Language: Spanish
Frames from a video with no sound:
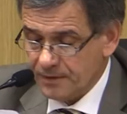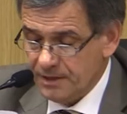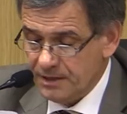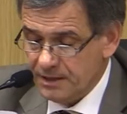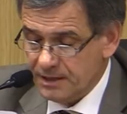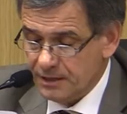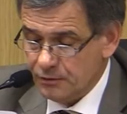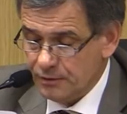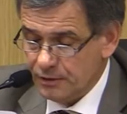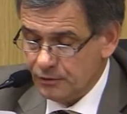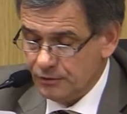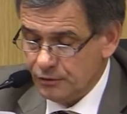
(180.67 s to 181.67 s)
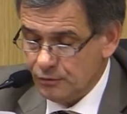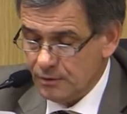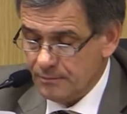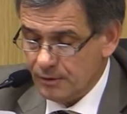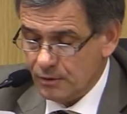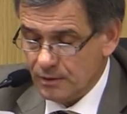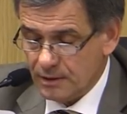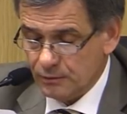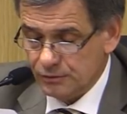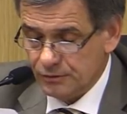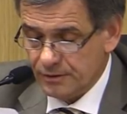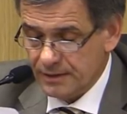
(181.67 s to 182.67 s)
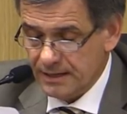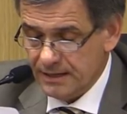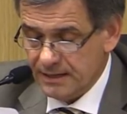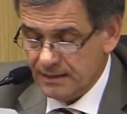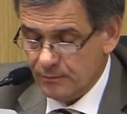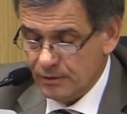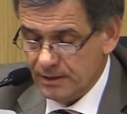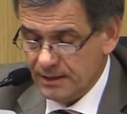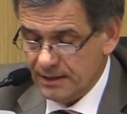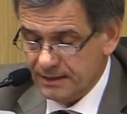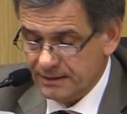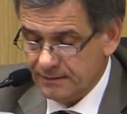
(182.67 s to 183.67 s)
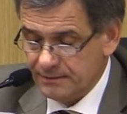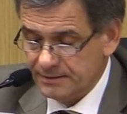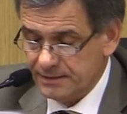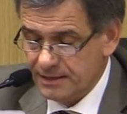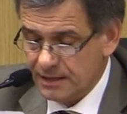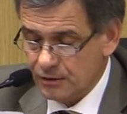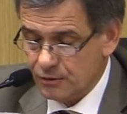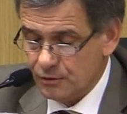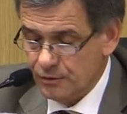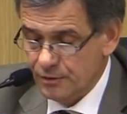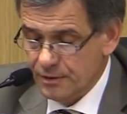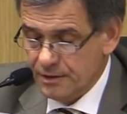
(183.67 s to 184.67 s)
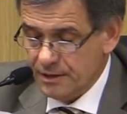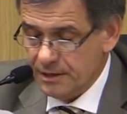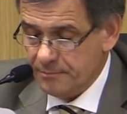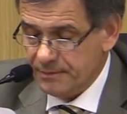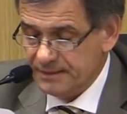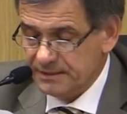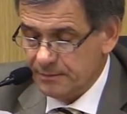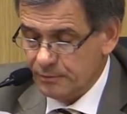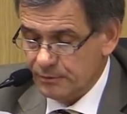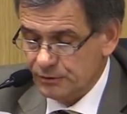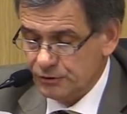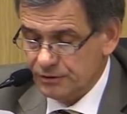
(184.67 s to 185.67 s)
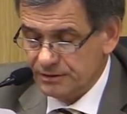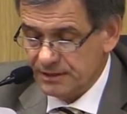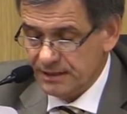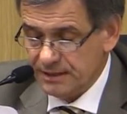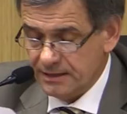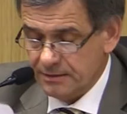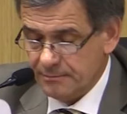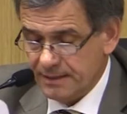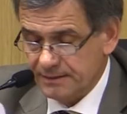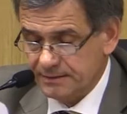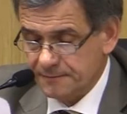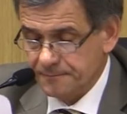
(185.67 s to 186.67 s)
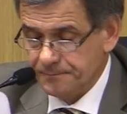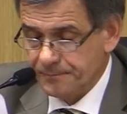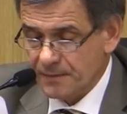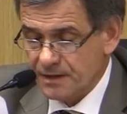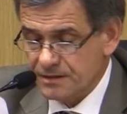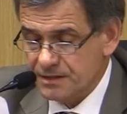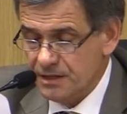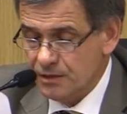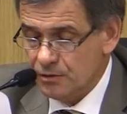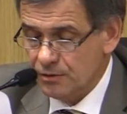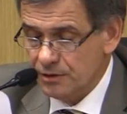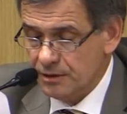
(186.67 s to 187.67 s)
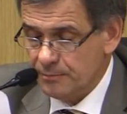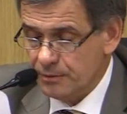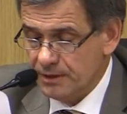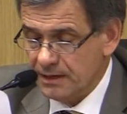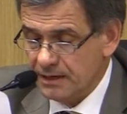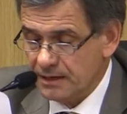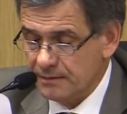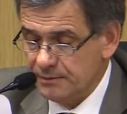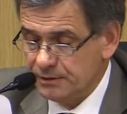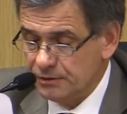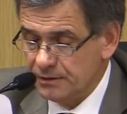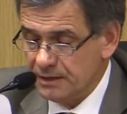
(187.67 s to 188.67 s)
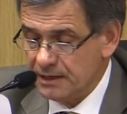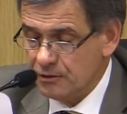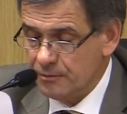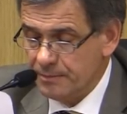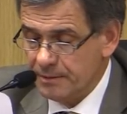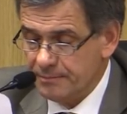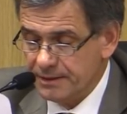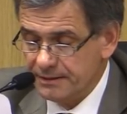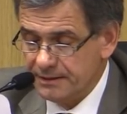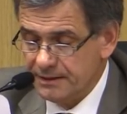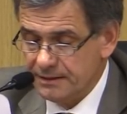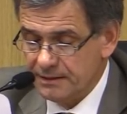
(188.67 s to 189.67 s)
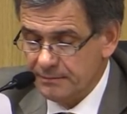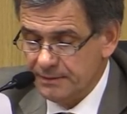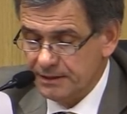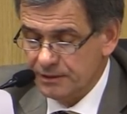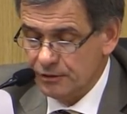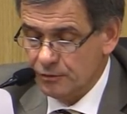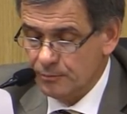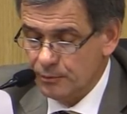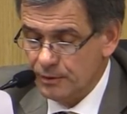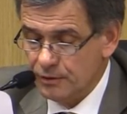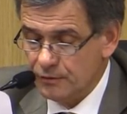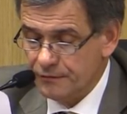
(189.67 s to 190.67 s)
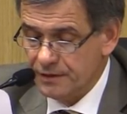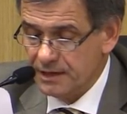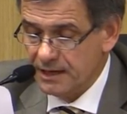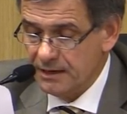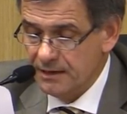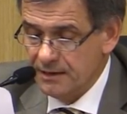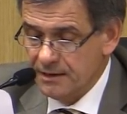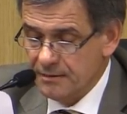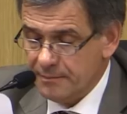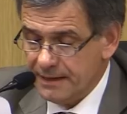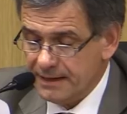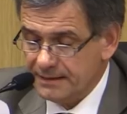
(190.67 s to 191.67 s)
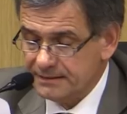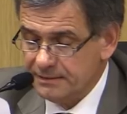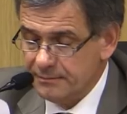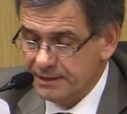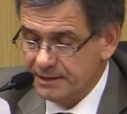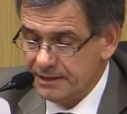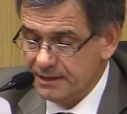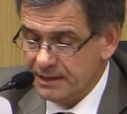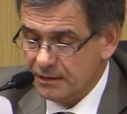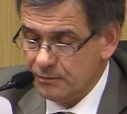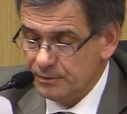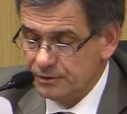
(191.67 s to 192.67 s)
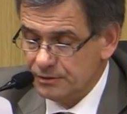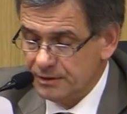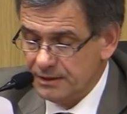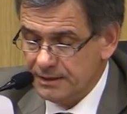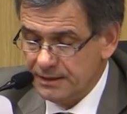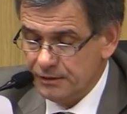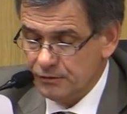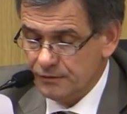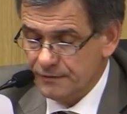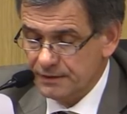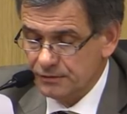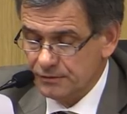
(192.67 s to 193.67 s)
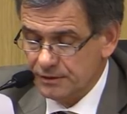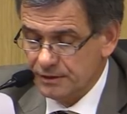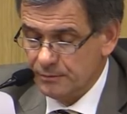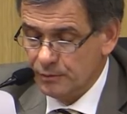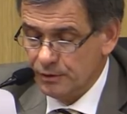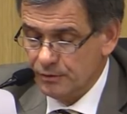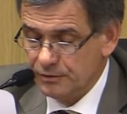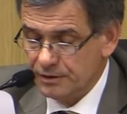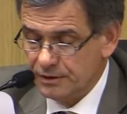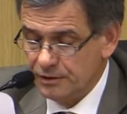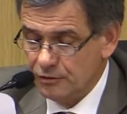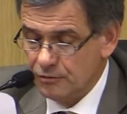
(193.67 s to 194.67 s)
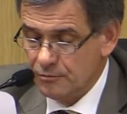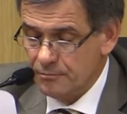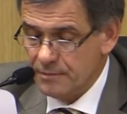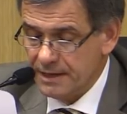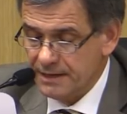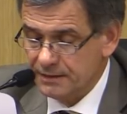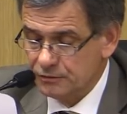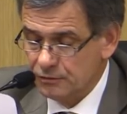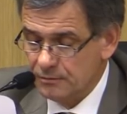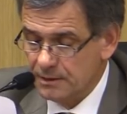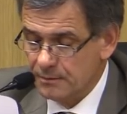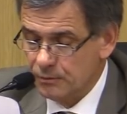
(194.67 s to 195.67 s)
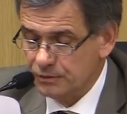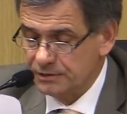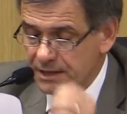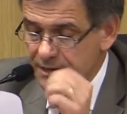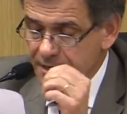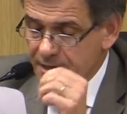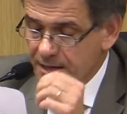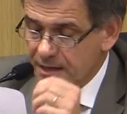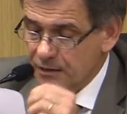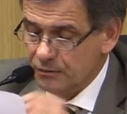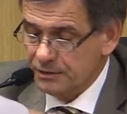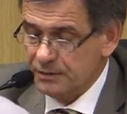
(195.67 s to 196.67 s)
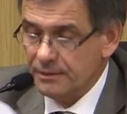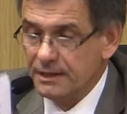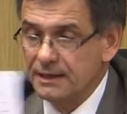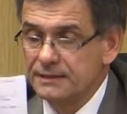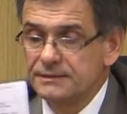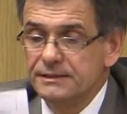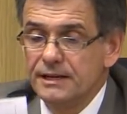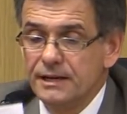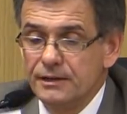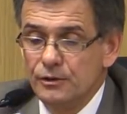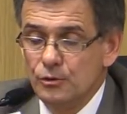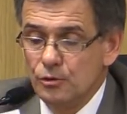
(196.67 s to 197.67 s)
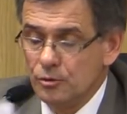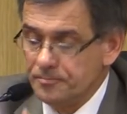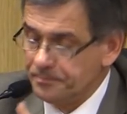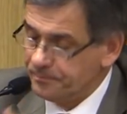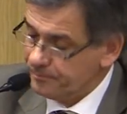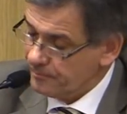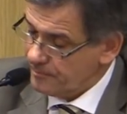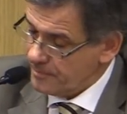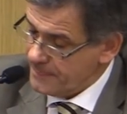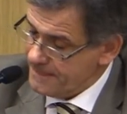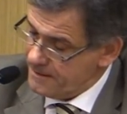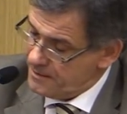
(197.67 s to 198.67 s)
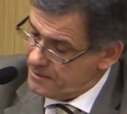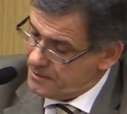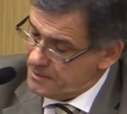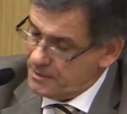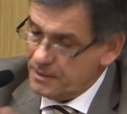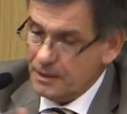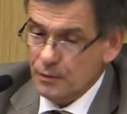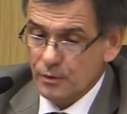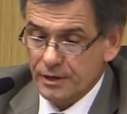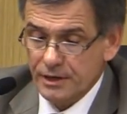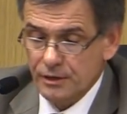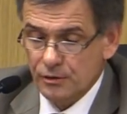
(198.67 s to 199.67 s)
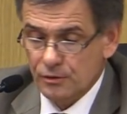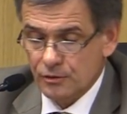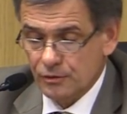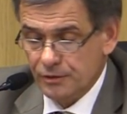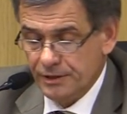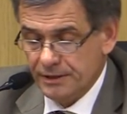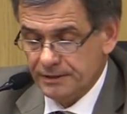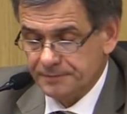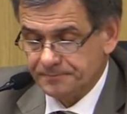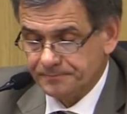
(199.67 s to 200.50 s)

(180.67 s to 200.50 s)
indicando que continúan bajo caución real y en la modalidad establecida con expresa prohibición de salir del país. Cinco, Disponer la remisión de las copias pertinentes al Ministerio Público Fiscal para que se investigue la comisión del delito de falso testimonio de los testigos María Sol Barbosa, Carlos Esteban García y Hugo Eugenio Rodríguez.